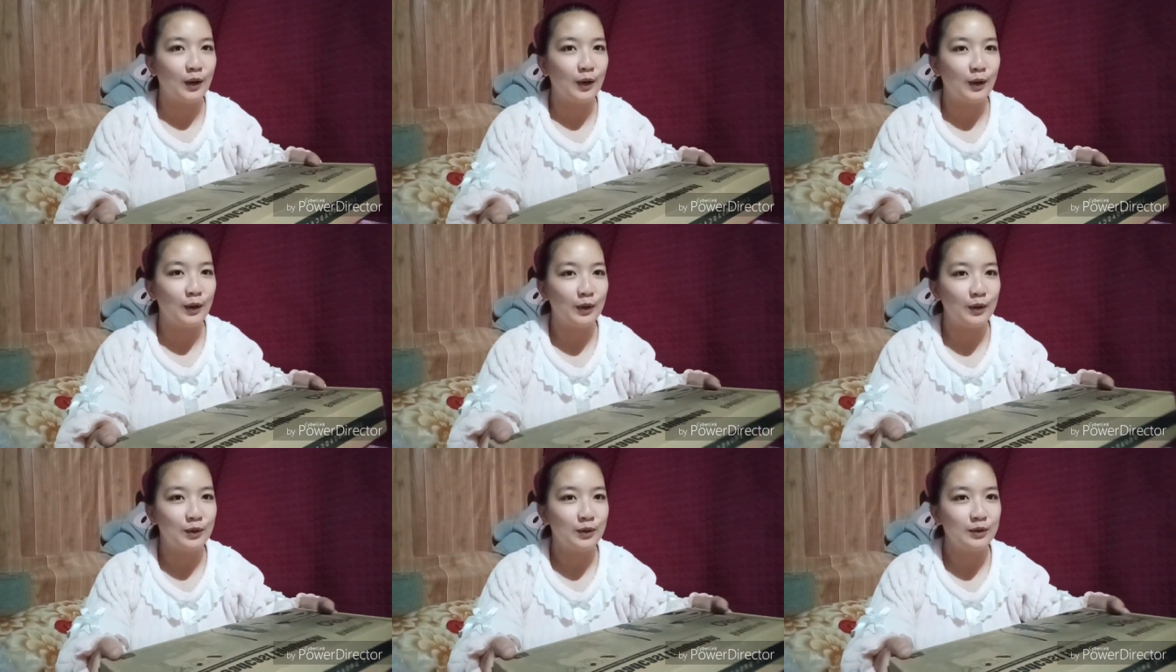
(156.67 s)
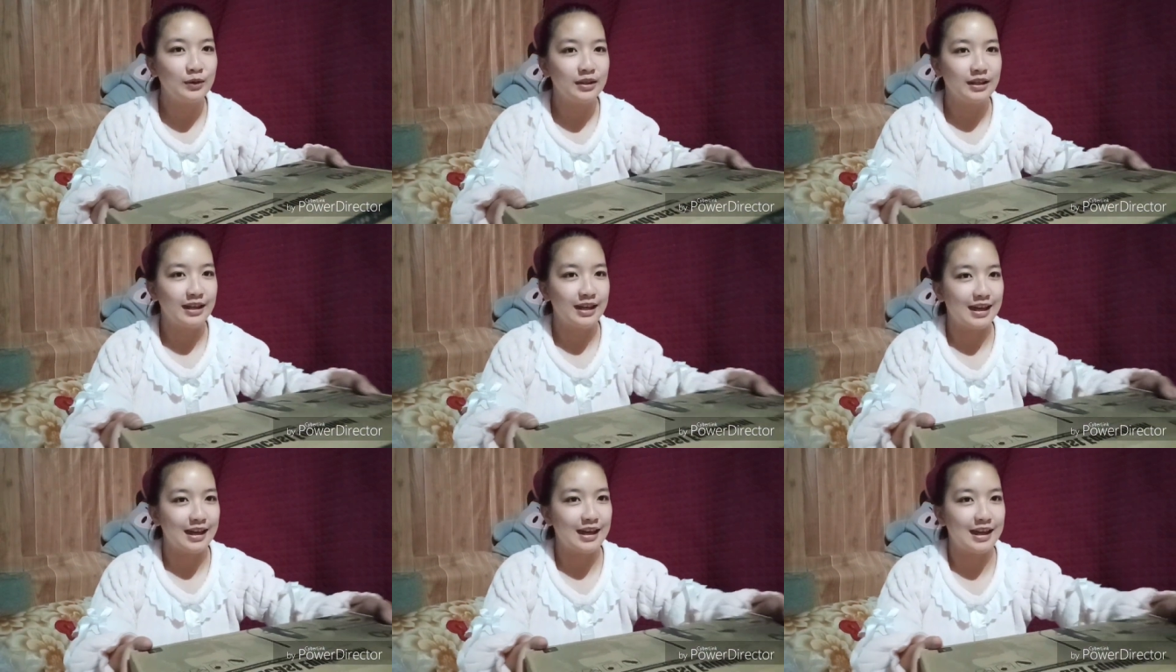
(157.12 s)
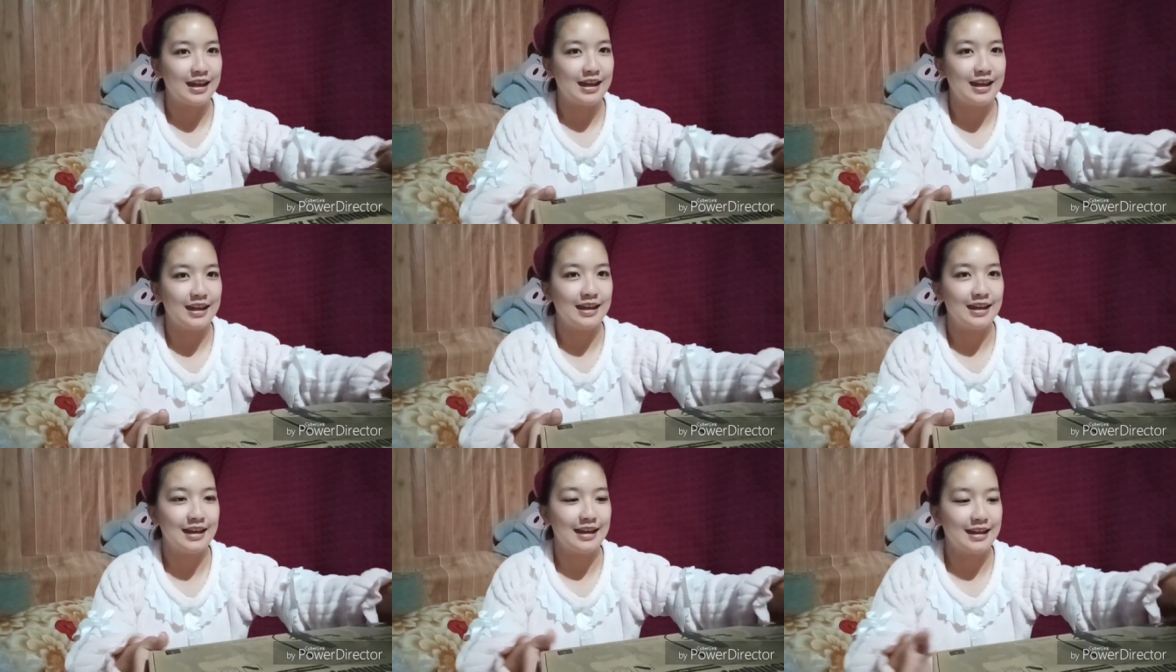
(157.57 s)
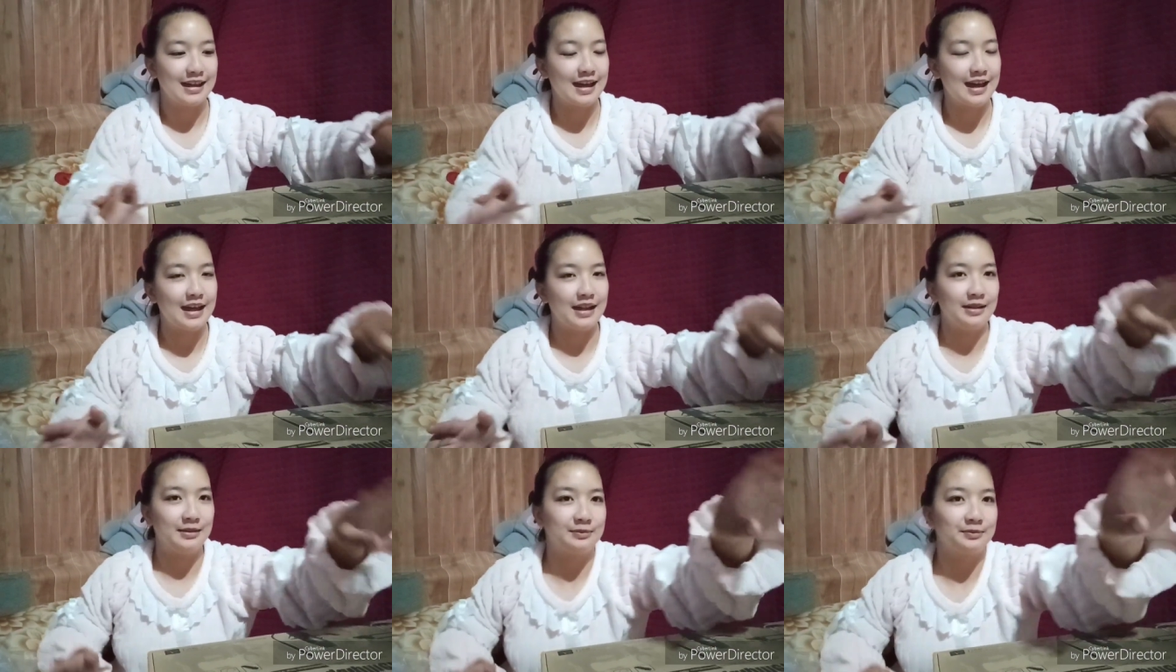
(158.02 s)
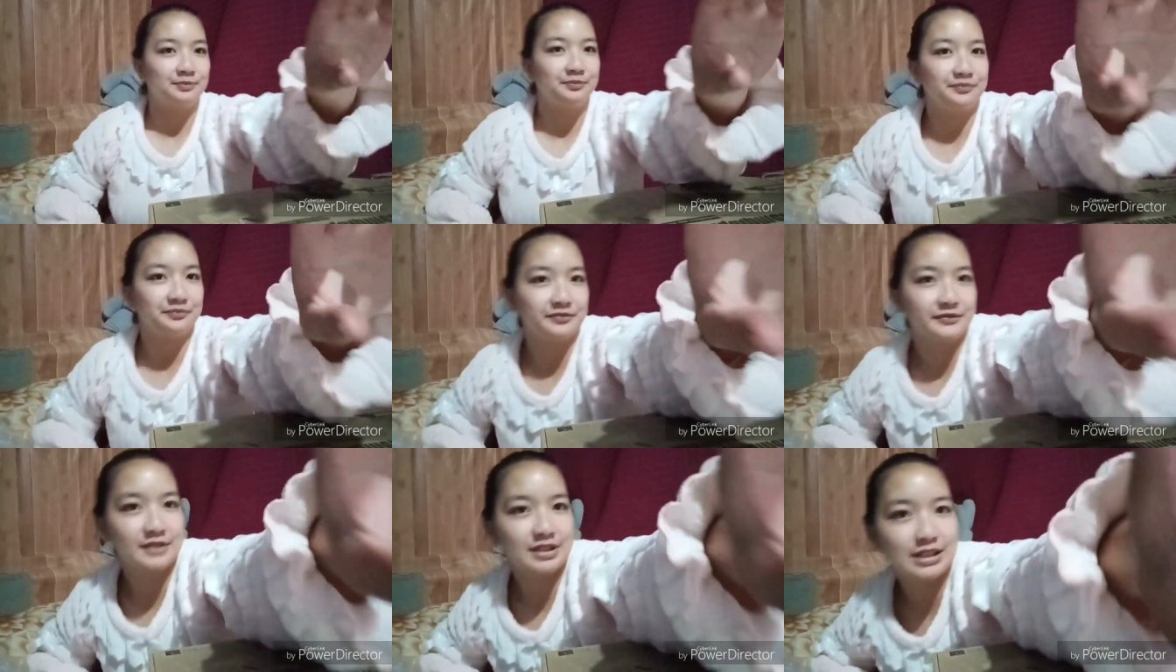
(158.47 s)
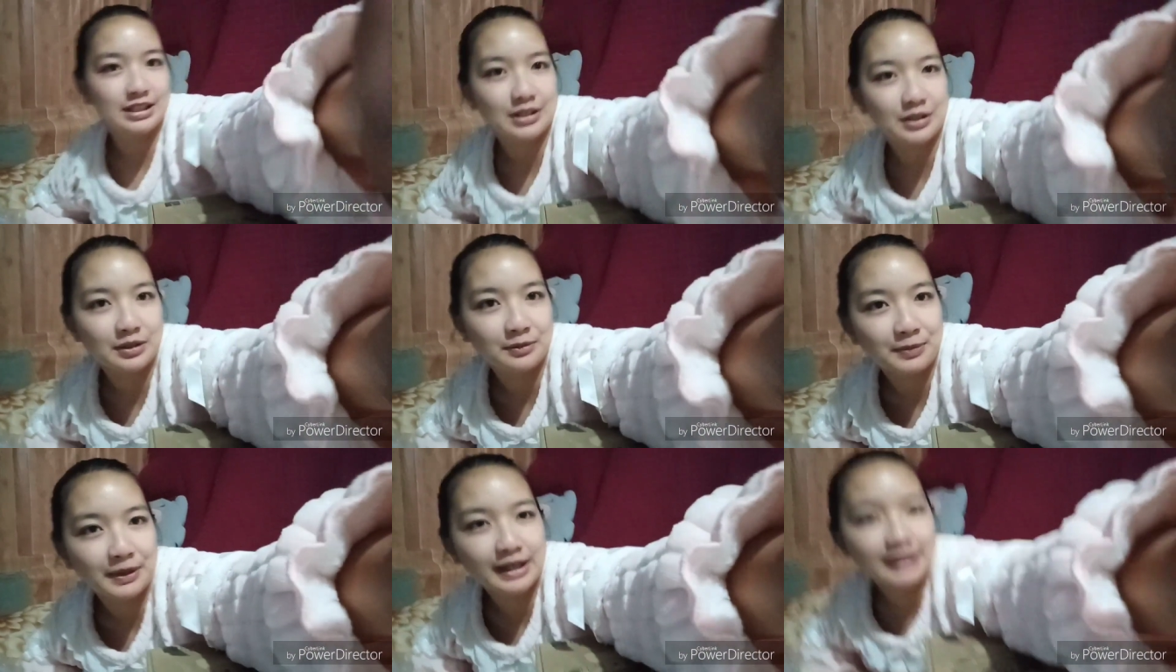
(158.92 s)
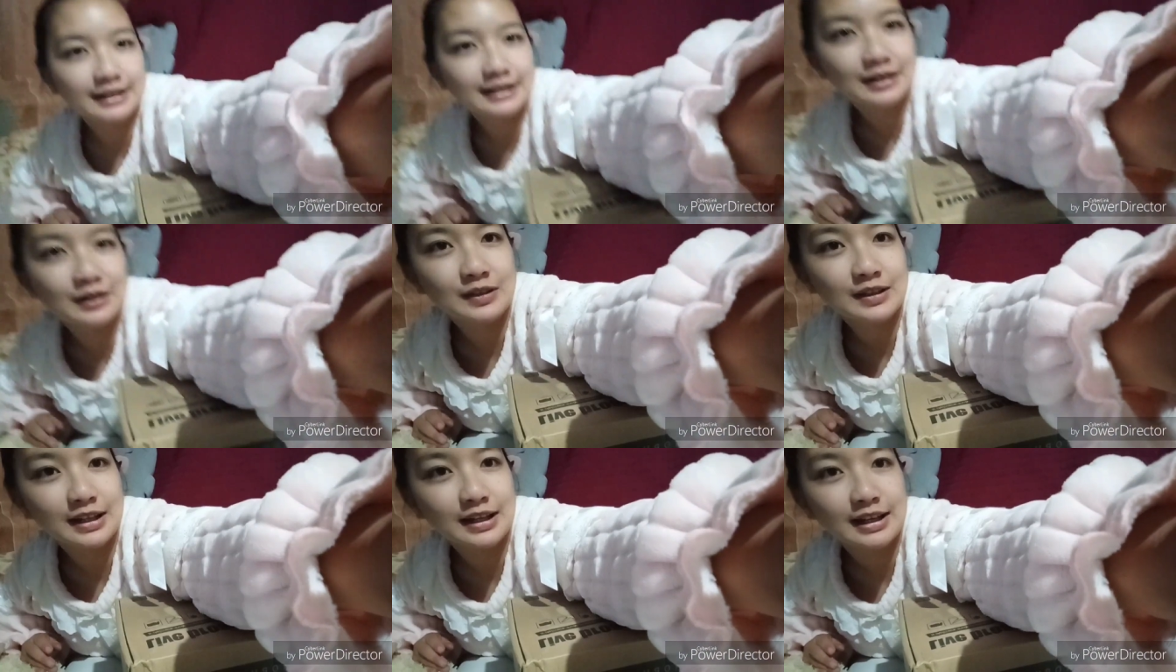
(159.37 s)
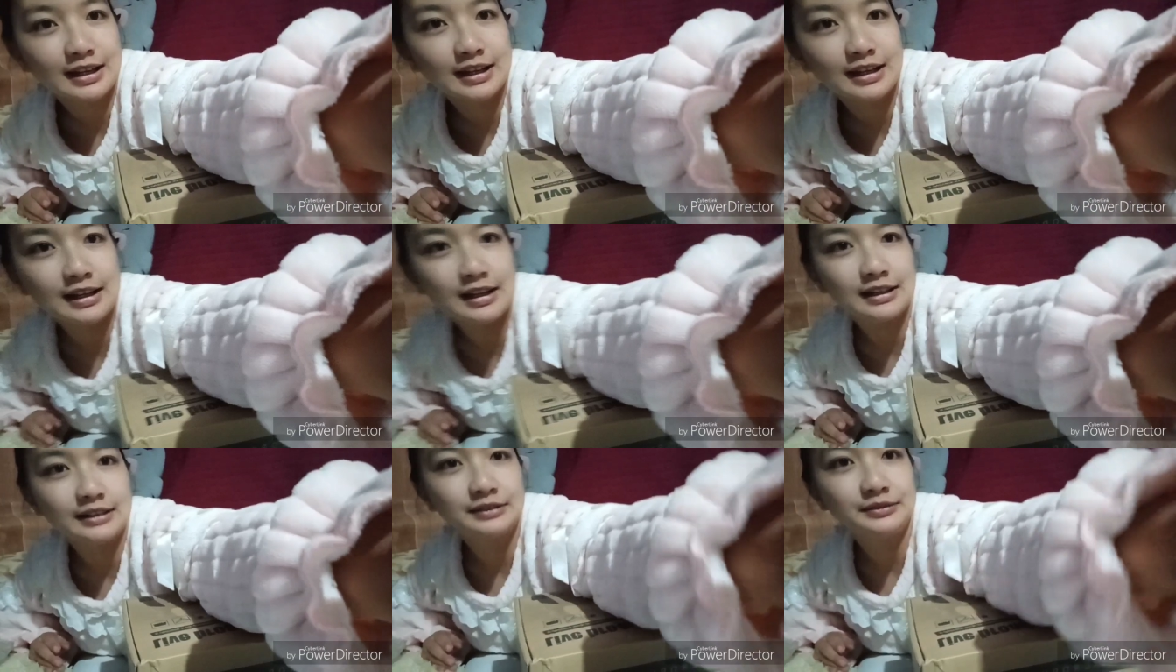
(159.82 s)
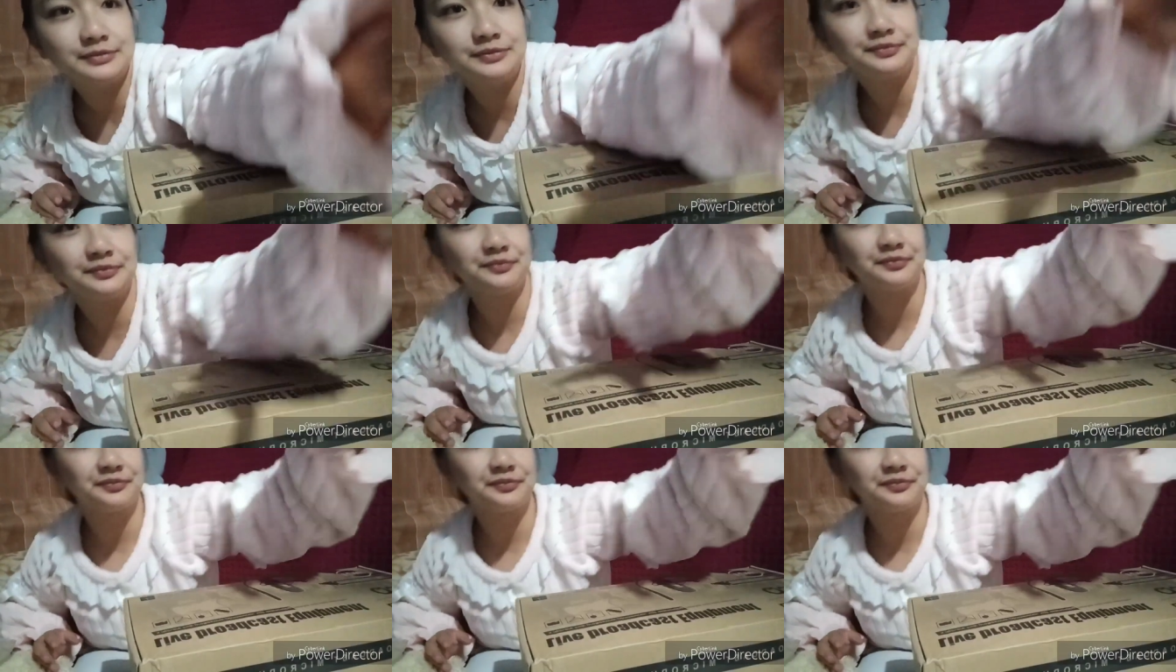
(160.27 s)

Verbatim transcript: Okay. Ayan. So, pakita ko lang.